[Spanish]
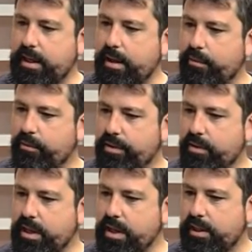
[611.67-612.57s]
la
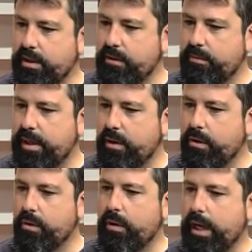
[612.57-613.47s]
producción haya sido
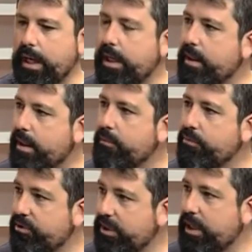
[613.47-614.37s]
menor o la calidad de
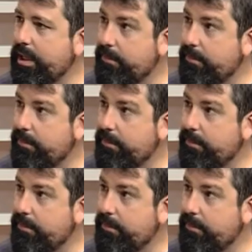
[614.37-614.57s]
musical